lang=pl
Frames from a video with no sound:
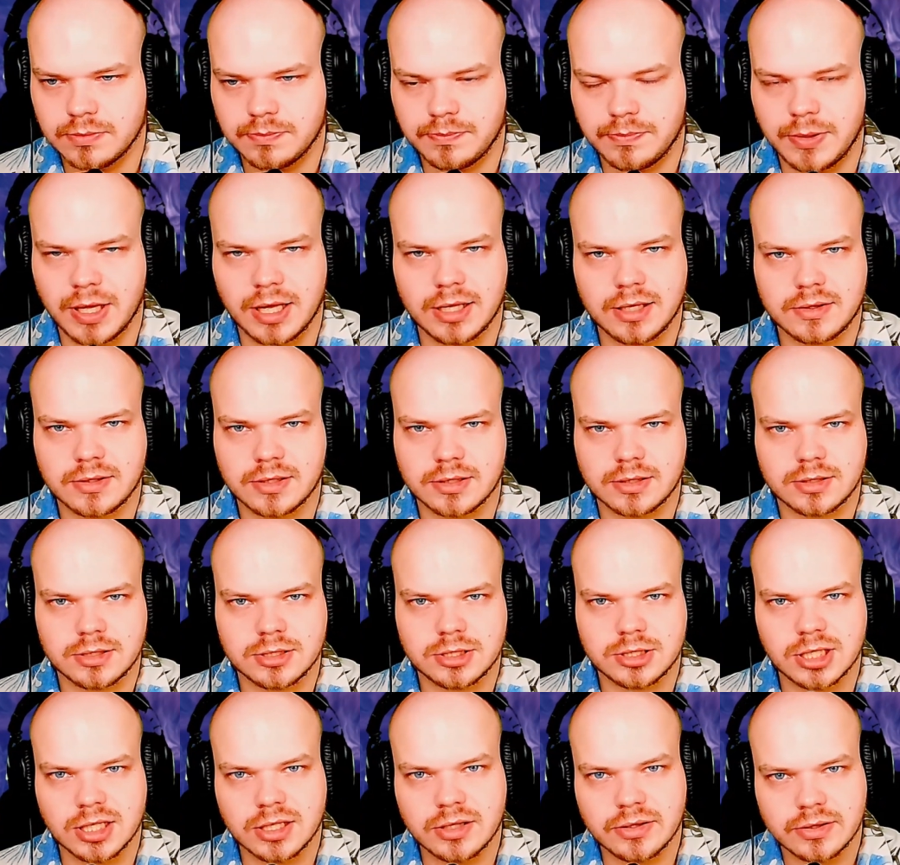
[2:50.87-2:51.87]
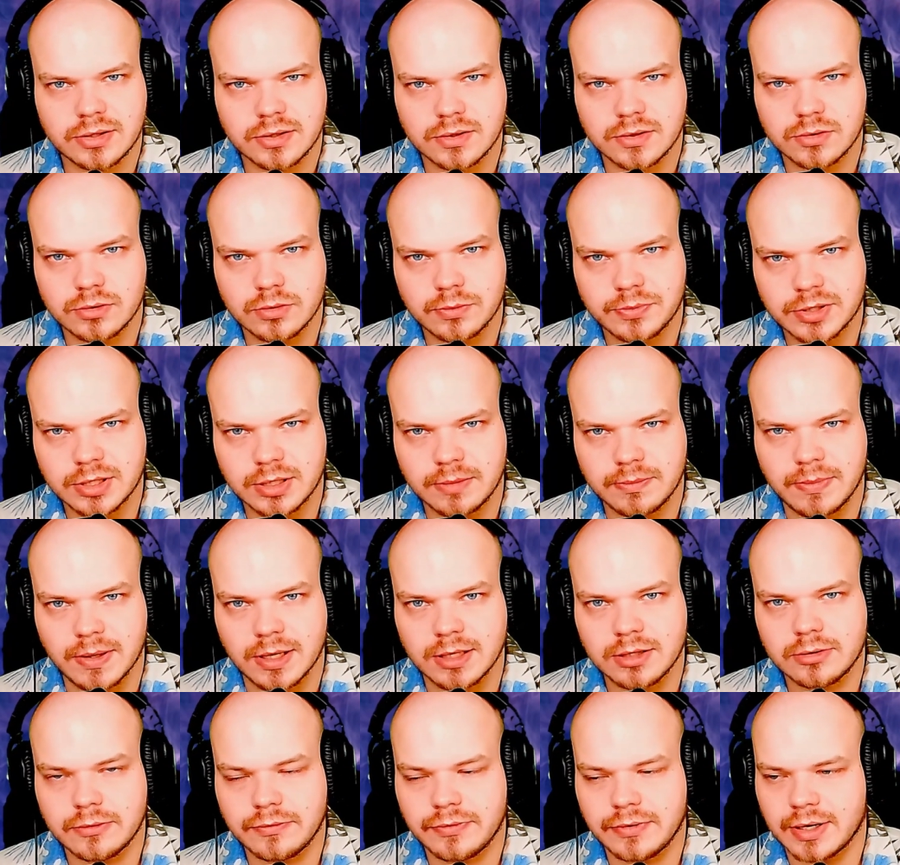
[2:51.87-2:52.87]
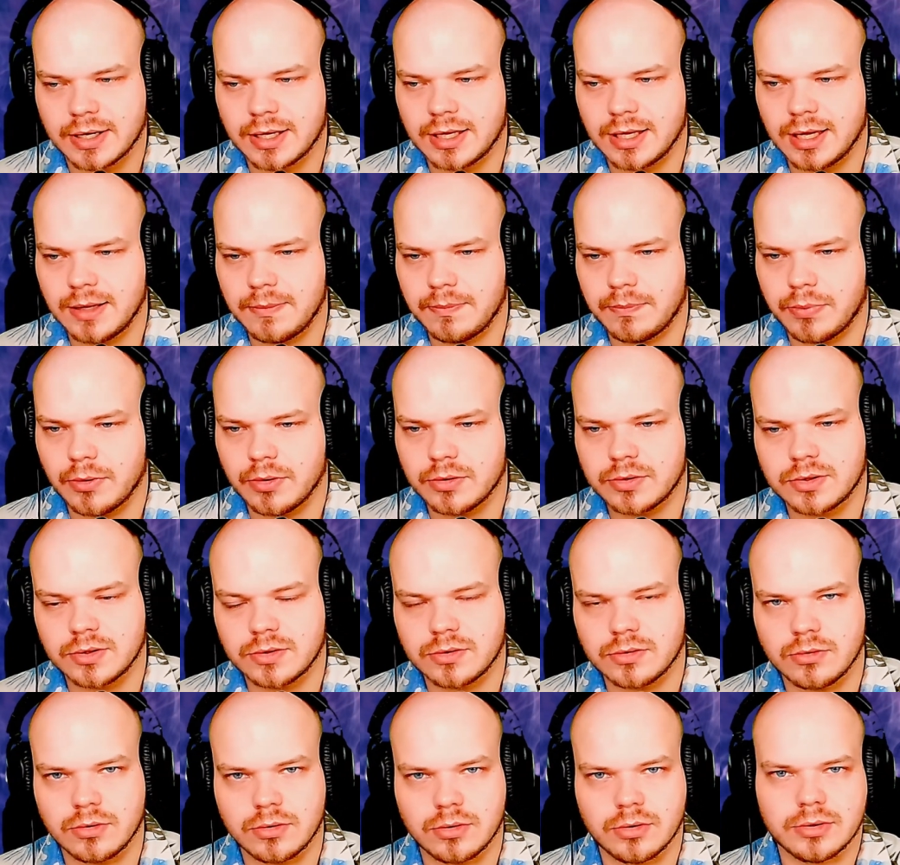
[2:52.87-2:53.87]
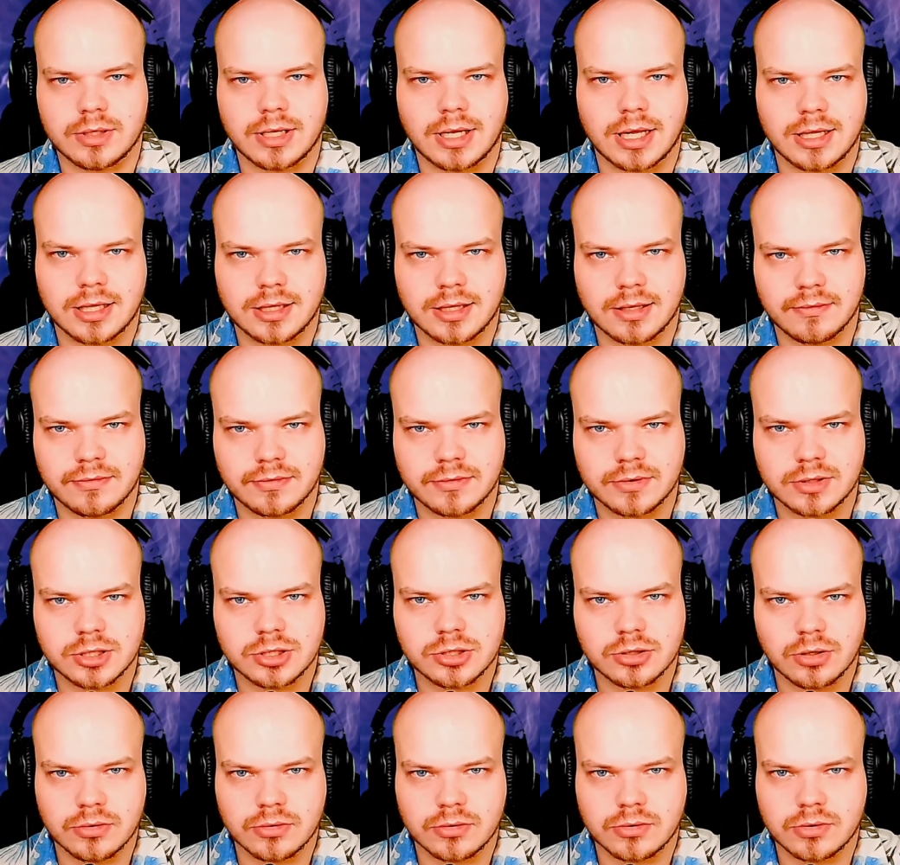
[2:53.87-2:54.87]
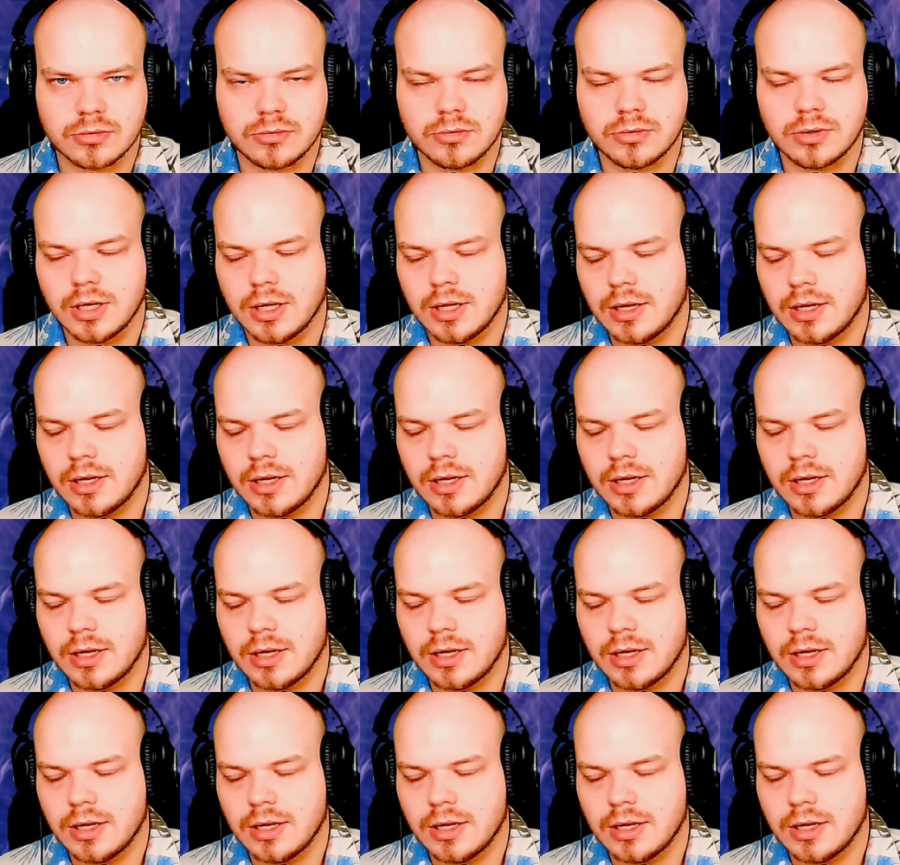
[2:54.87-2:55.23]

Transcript: pięćset tysięcy subskrybentów, jak jej posty są oglądane tam w tysiącu,